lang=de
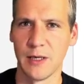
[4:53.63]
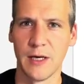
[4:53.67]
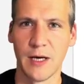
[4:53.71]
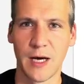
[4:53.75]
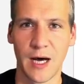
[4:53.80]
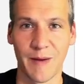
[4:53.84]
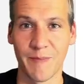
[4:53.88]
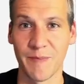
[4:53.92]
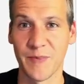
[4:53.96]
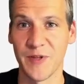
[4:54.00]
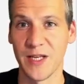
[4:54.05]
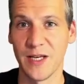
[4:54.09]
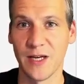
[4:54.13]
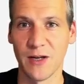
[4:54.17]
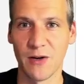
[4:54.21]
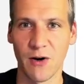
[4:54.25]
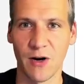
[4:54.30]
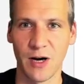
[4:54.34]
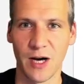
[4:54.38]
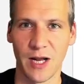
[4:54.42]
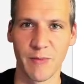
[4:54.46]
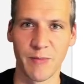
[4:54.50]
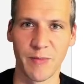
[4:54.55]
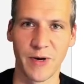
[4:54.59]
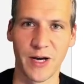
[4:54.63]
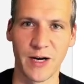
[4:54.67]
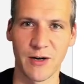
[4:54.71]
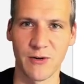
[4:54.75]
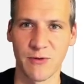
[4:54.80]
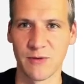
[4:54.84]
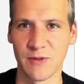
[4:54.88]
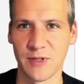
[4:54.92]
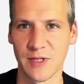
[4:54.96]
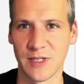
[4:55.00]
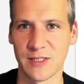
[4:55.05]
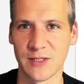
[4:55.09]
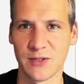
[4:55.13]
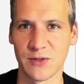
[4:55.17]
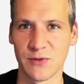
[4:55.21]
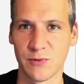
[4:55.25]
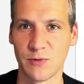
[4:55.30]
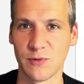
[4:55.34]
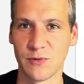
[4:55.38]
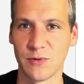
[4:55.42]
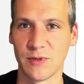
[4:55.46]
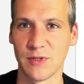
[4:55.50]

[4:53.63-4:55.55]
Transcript: Habt ihr noch Anmerkungen dazu,